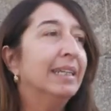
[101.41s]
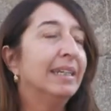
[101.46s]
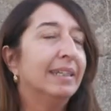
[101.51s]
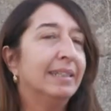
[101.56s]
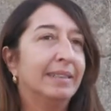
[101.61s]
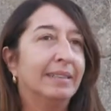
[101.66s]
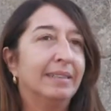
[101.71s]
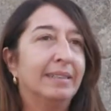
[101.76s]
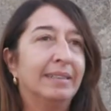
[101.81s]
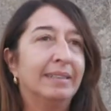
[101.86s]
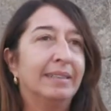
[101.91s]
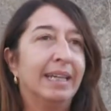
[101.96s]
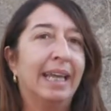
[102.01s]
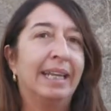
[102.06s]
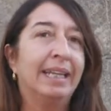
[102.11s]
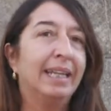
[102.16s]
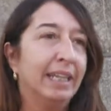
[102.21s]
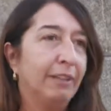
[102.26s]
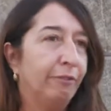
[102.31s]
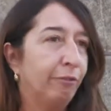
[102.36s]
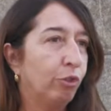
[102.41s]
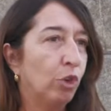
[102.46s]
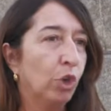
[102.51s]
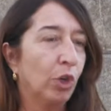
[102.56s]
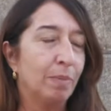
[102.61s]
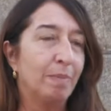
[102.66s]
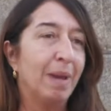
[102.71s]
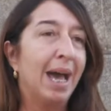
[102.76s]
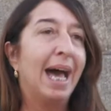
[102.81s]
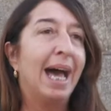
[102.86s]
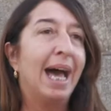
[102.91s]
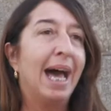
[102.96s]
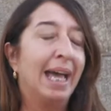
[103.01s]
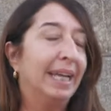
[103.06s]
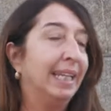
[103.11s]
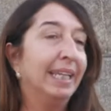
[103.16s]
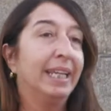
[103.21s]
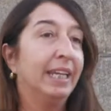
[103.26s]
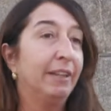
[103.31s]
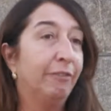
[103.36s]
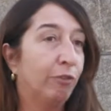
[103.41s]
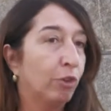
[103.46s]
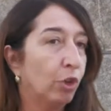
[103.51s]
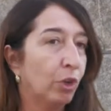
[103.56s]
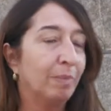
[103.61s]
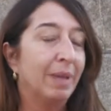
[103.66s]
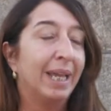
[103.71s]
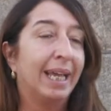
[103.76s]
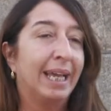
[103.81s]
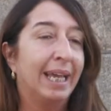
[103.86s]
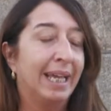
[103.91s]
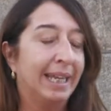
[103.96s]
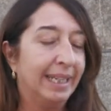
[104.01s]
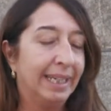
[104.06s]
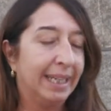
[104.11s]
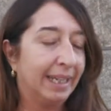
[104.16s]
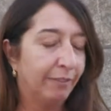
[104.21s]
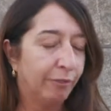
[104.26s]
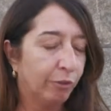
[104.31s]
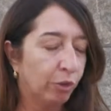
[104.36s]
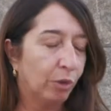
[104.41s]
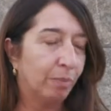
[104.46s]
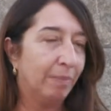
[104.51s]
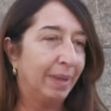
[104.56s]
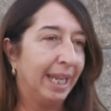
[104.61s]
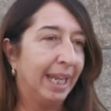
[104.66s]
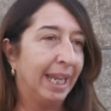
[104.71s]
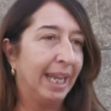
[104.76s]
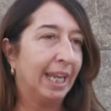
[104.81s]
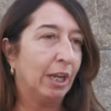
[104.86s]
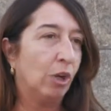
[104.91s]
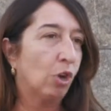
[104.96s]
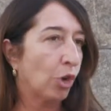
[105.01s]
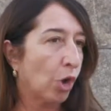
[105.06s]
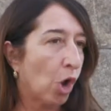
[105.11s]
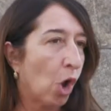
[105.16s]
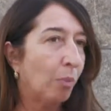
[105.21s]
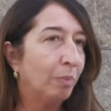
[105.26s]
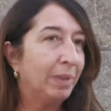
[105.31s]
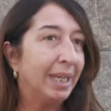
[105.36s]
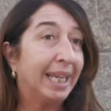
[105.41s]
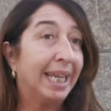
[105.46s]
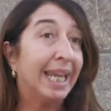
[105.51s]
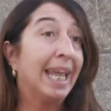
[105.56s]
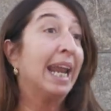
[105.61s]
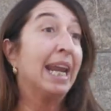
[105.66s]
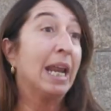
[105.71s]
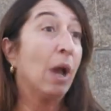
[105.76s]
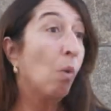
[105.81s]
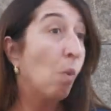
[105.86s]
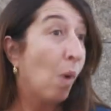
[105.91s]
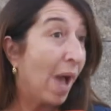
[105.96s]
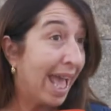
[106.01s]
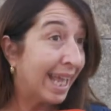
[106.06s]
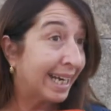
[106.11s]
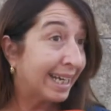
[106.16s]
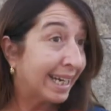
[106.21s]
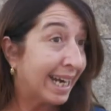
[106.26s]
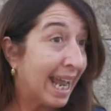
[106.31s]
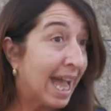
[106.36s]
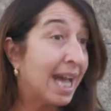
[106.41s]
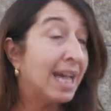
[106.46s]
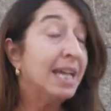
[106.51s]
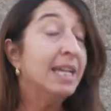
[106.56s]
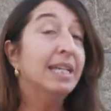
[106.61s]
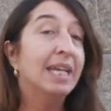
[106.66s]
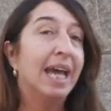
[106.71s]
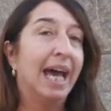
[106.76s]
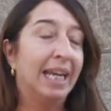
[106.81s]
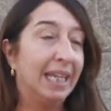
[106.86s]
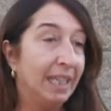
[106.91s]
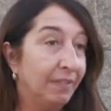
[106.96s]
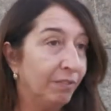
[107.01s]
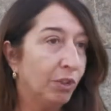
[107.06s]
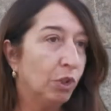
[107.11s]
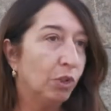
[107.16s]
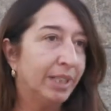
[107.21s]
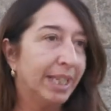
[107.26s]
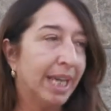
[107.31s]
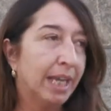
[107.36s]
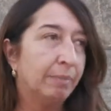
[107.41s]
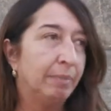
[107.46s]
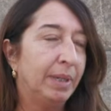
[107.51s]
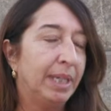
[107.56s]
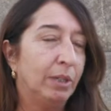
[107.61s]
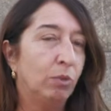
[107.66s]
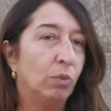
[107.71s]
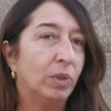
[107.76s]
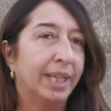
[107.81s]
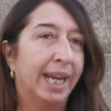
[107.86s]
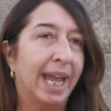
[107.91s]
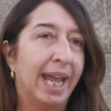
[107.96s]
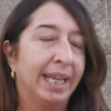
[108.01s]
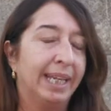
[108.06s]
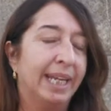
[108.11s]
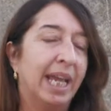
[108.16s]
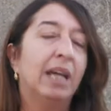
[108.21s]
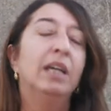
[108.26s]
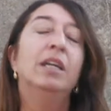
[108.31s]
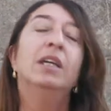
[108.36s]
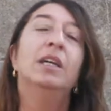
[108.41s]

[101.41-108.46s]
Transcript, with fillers: eh, alla riforma, alle, riforme, alle riforme economiche, alla guerra, all'invio di armi in Ucraina.